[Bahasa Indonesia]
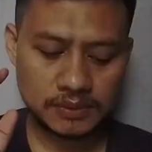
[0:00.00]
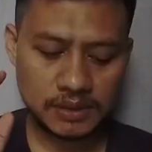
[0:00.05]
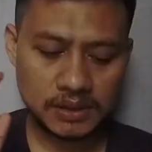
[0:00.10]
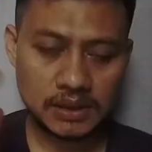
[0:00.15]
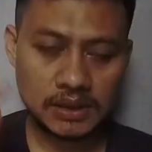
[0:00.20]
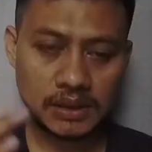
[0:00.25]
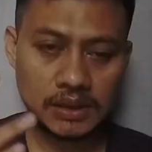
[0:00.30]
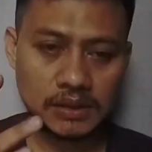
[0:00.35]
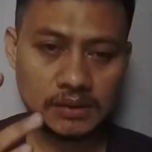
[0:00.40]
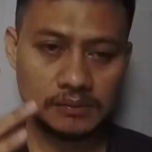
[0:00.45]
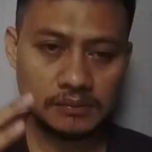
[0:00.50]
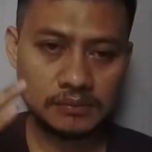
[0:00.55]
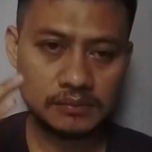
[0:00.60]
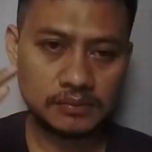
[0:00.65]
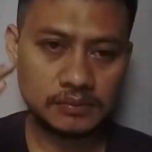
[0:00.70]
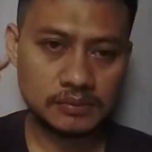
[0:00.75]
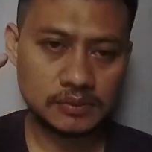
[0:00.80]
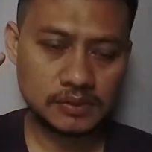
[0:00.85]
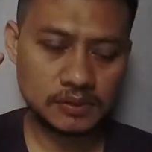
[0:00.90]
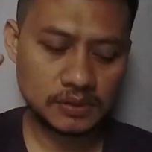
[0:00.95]
kering
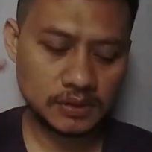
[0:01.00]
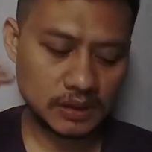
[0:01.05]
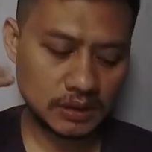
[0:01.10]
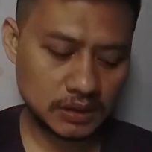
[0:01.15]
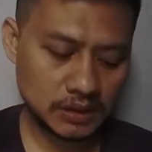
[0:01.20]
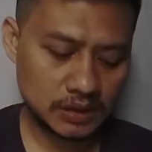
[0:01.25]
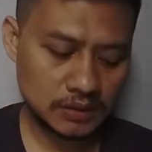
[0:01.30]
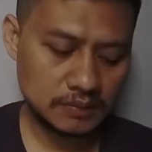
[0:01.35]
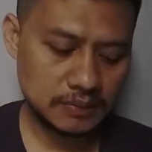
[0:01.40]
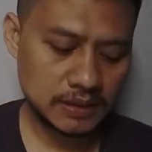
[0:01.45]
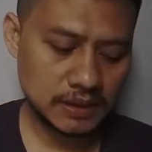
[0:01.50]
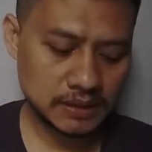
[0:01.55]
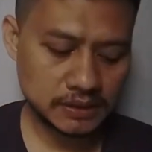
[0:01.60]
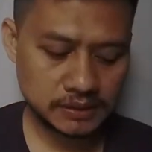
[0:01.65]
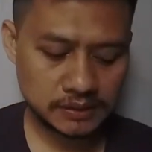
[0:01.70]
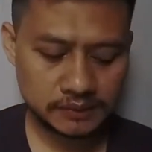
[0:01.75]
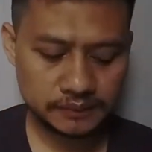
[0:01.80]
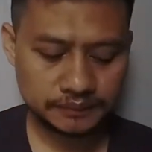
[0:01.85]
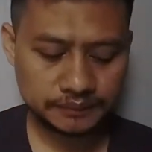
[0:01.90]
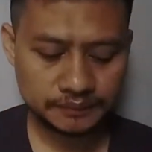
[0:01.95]
terus nanti dibilas
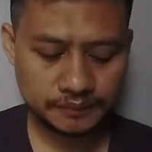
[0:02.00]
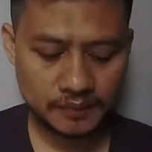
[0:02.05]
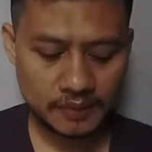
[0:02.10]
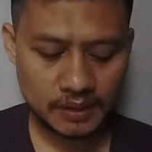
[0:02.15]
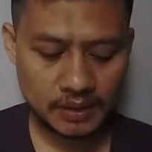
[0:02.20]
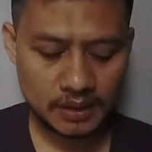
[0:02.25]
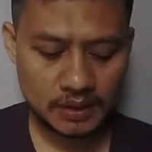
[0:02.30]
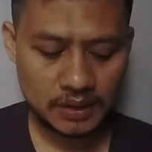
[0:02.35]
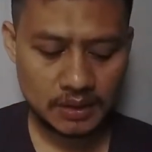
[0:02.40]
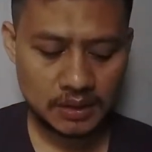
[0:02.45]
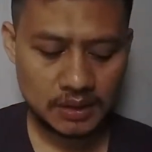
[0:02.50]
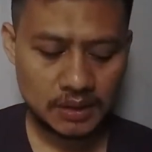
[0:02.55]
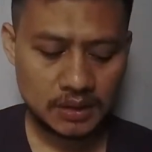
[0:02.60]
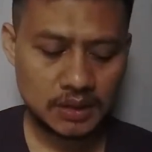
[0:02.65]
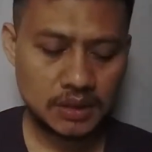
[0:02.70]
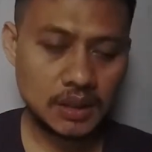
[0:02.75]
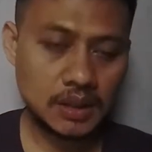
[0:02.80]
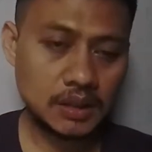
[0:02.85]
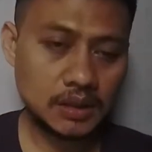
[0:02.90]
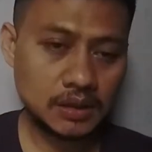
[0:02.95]

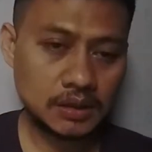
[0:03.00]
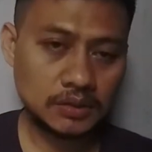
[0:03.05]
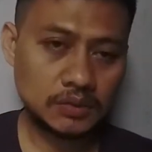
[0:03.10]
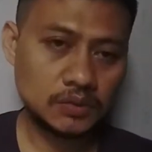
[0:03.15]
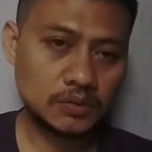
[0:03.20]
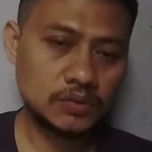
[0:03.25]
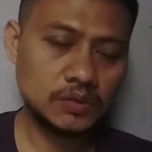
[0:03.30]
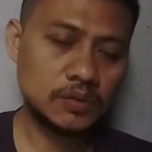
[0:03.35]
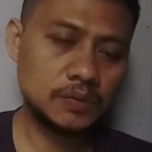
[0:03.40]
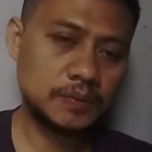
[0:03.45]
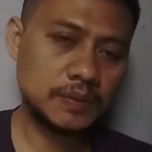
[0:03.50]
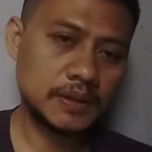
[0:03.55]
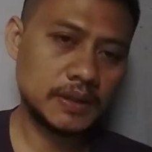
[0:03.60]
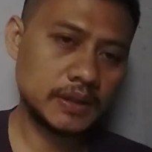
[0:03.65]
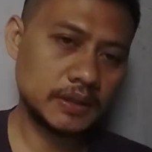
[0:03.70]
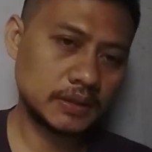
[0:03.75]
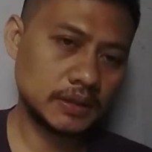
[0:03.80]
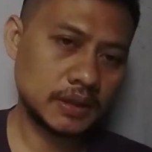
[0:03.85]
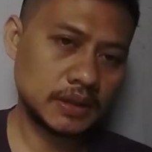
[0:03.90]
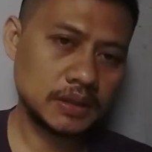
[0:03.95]
yang ketujuh
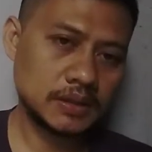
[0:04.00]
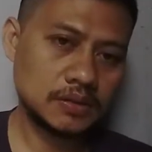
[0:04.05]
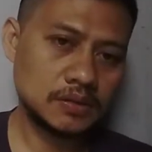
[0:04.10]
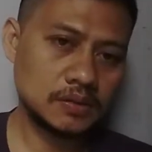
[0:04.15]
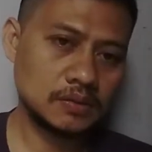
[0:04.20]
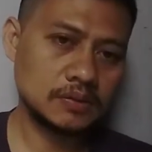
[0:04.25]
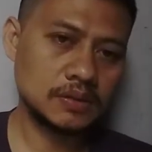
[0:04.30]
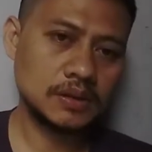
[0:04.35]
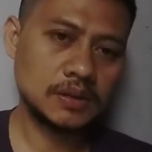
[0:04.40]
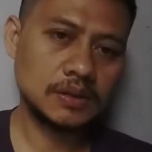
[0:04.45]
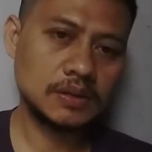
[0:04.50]
pakai teh hijau ya